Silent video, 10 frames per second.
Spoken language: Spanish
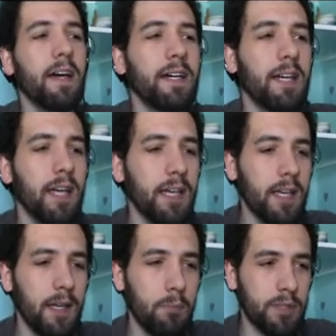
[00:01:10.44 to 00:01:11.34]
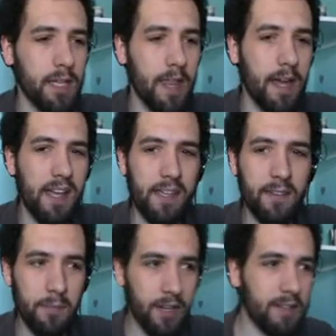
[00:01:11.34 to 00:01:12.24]
Eh, pues nada,
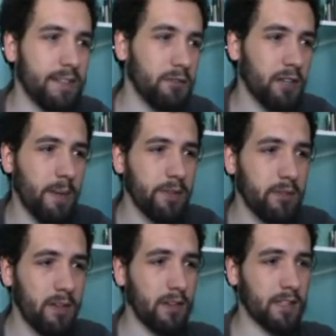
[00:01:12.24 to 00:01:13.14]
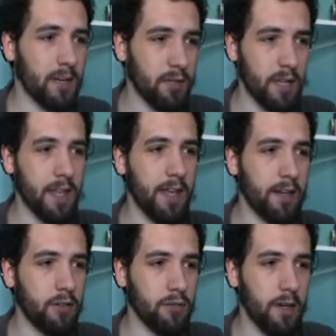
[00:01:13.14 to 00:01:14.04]
estamos en el segundo capítulo y lo que tenemos que hacer es
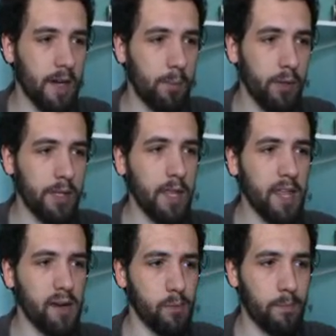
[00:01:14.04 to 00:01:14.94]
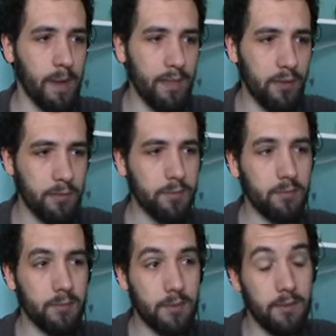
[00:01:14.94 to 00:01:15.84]
reconstruir el puente derrumbado
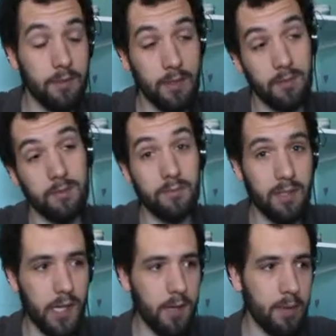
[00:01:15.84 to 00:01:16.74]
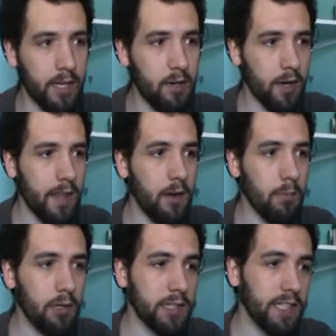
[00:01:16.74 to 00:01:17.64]
Mm, imagino que de los
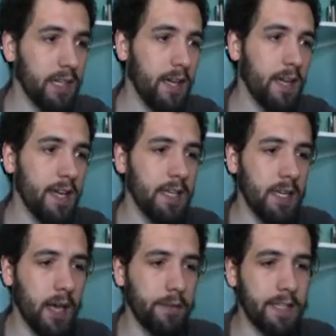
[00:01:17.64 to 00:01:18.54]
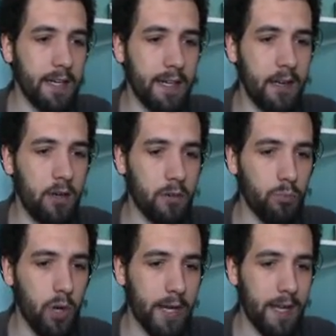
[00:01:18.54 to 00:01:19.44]
monjes, y evitar que el Lord
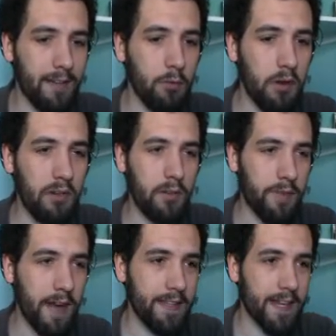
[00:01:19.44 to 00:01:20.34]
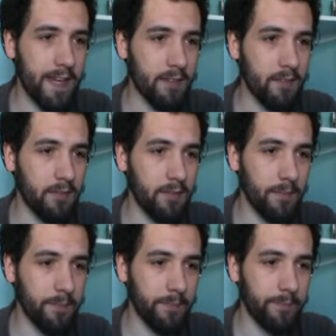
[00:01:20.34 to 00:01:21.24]
muera. Luego nos van a atacar.
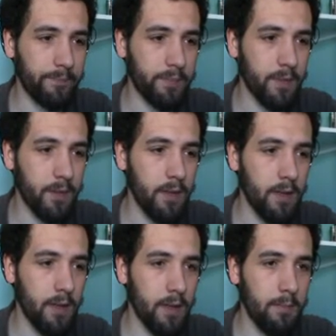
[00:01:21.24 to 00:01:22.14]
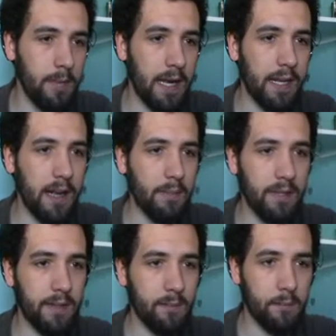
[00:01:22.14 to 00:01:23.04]
Debéis colocar un almacén. Vale, el
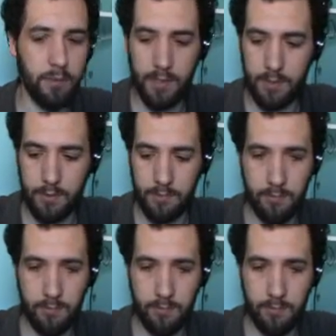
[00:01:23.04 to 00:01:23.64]
almacén, pues